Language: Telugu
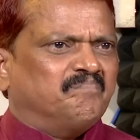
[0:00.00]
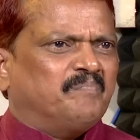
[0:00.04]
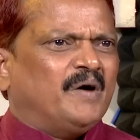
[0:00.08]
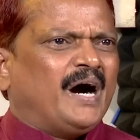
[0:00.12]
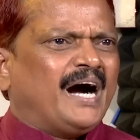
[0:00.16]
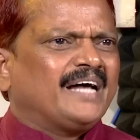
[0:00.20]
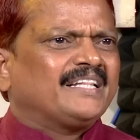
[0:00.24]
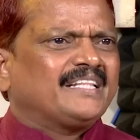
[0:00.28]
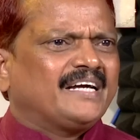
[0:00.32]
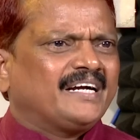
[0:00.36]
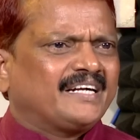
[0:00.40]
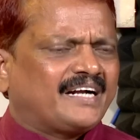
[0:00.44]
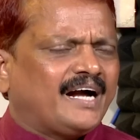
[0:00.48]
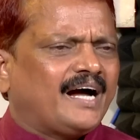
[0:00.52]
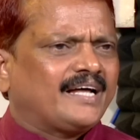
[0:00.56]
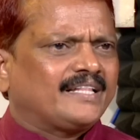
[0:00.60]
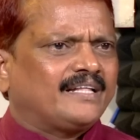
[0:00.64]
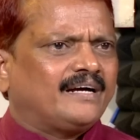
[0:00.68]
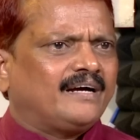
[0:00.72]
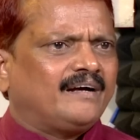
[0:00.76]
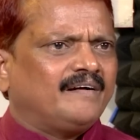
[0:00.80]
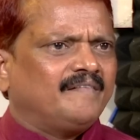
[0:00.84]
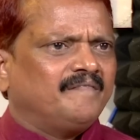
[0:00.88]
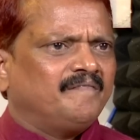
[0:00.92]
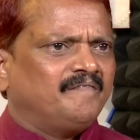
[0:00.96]
బాధ గాథ
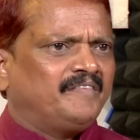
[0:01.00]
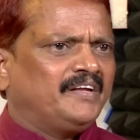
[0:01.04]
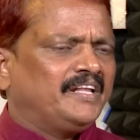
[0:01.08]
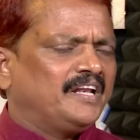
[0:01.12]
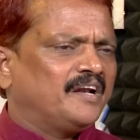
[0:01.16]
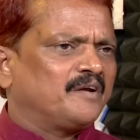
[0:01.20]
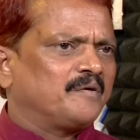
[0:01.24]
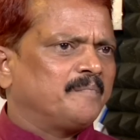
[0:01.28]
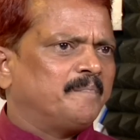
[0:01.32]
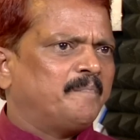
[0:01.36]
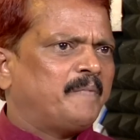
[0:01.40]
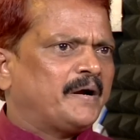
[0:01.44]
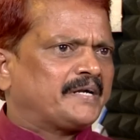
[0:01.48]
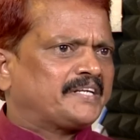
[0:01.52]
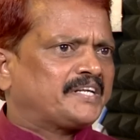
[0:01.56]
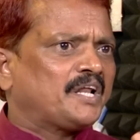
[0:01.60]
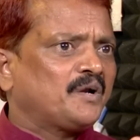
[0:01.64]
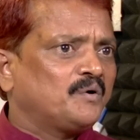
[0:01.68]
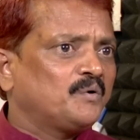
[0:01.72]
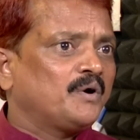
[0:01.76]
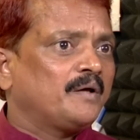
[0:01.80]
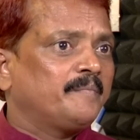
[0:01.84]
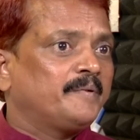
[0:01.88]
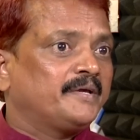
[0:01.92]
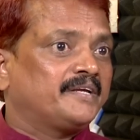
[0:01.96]
వీళ్ళను
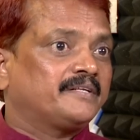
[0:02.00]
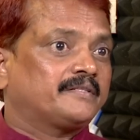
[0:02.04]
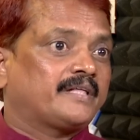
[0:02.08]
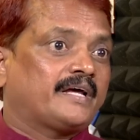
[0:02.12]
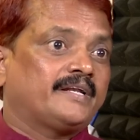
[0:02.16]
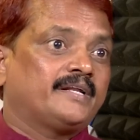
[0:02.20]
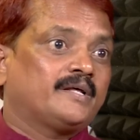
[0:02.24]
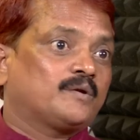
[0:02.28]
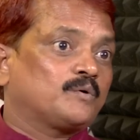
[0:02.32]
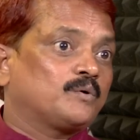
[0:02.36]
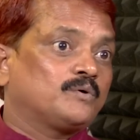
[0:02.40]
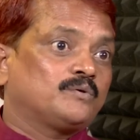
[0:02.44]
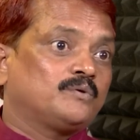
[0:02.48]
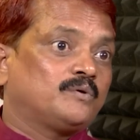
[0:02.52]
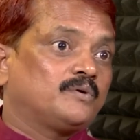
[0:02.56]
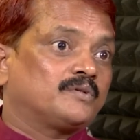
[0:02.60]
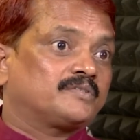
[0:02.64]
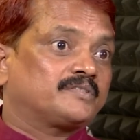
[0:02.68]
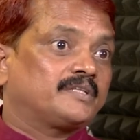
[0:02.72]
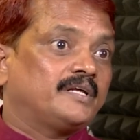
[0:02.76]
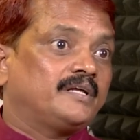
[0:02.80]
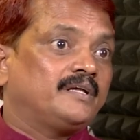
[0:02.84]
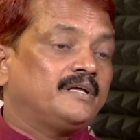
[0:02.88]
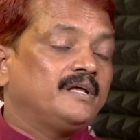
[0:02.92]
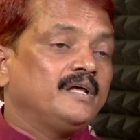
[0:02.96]
బట్టలు ఉడబికి తన్నే రోజులు
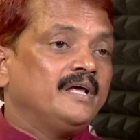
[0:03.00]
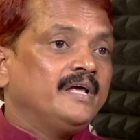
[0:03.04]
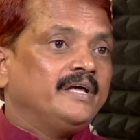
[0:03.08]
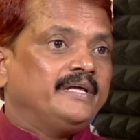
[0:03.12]
వస్తాయి